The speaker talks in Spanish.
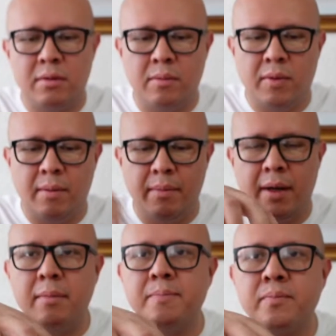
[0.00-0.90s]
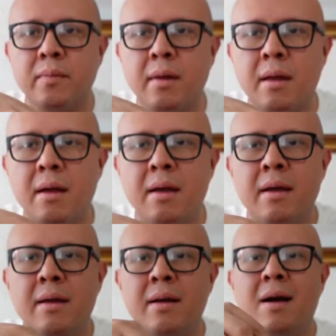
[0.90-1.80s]
como pueden ver.
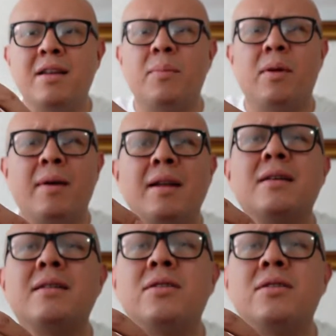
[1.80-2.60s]
Vamos a probarlas así